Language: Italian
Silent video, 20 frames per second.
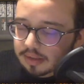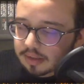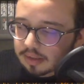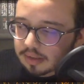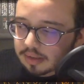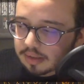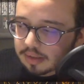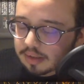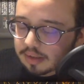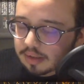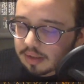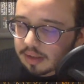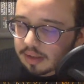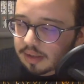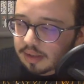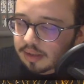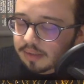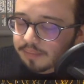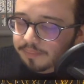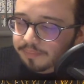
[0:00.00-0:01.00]
Uh,
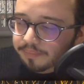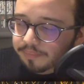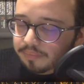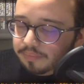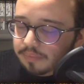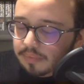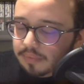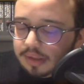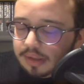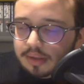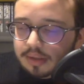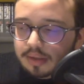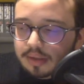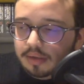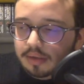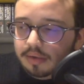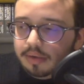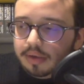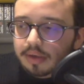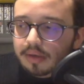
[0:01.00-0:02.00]
io
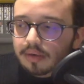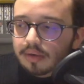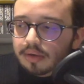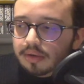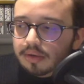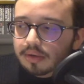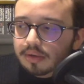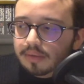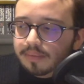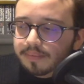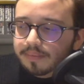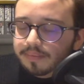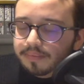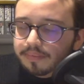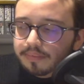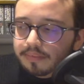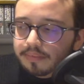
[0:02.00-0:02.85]
non ricordo.